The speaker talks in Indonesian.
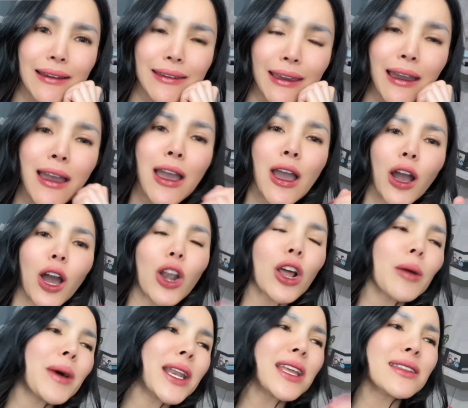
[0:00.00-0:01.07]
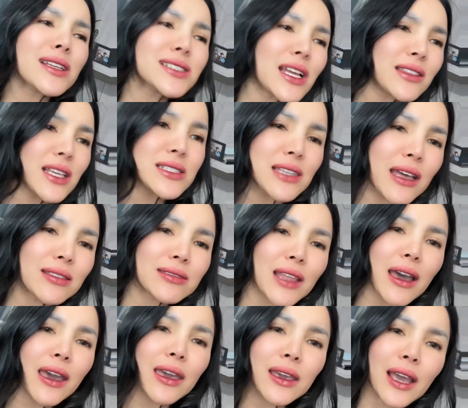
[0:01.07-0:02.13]
ya kalau kemarin kita
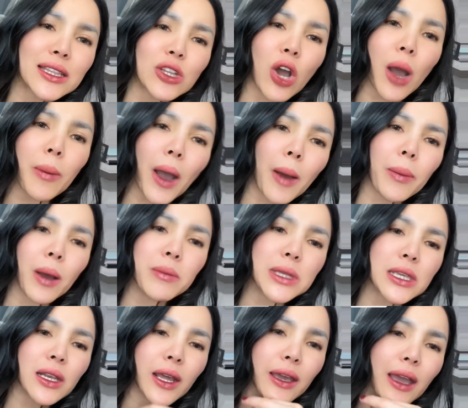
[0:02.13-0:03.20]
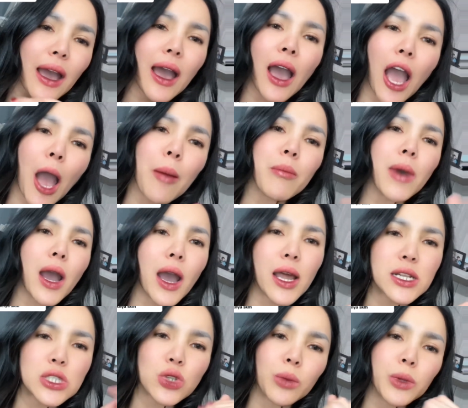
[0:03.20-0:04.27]
santai-santai nggak tahu apa-apa mikir kayak ah,
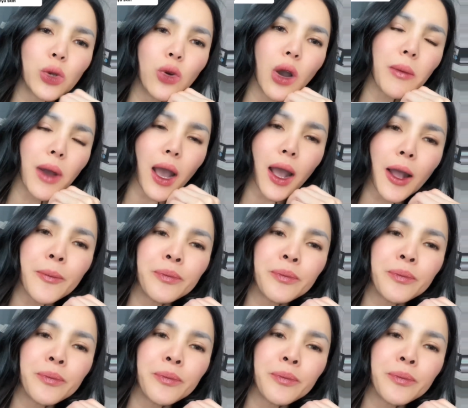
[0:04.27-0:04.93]
aman suami gua mah